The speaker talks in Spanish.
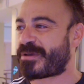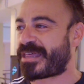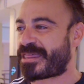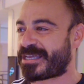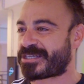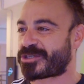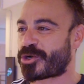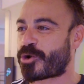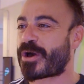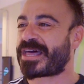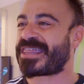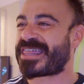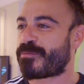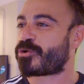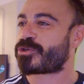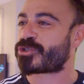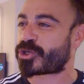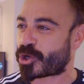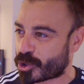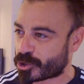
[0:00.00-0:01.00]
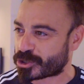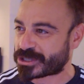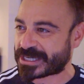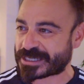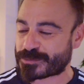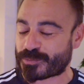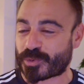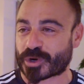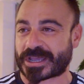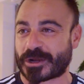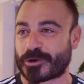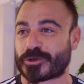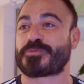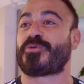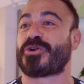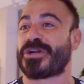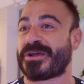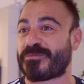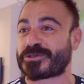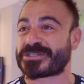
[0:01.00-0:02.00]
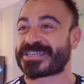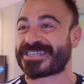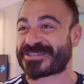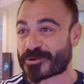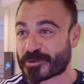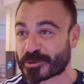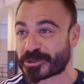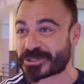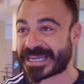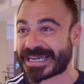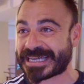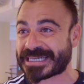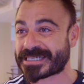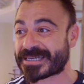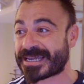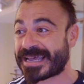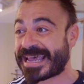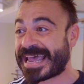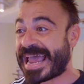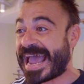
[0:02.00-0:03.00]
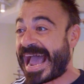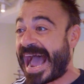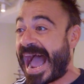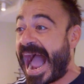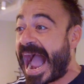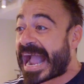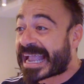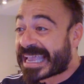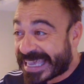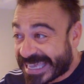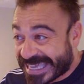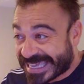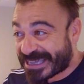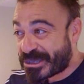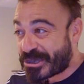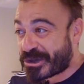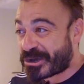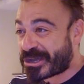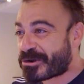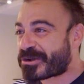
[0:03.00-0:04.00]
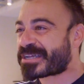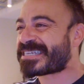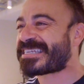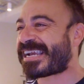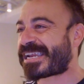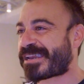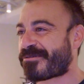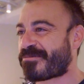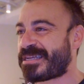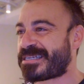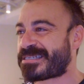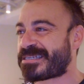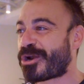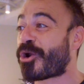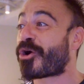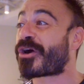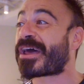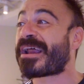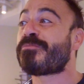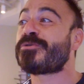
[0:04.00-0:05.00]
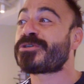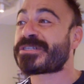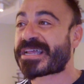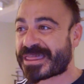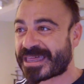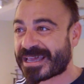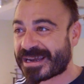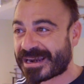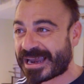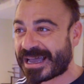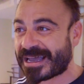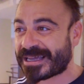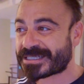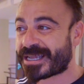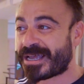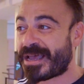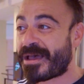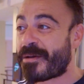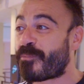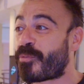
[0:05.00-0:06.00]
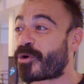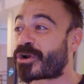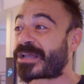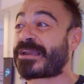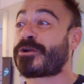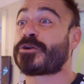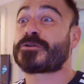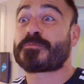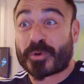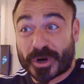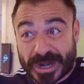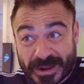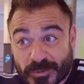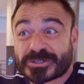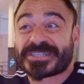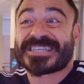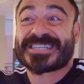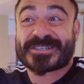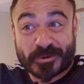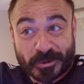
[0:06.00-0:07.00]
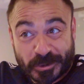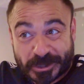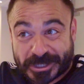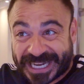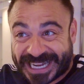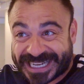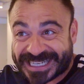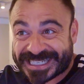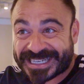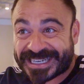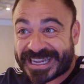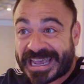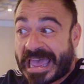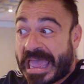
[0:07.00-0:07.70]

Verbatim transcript: veces no hacemos cosas porque nos ponemos excusas Aquí yo creo que es al revés, logramos hacerlas porque nos ponemos excusas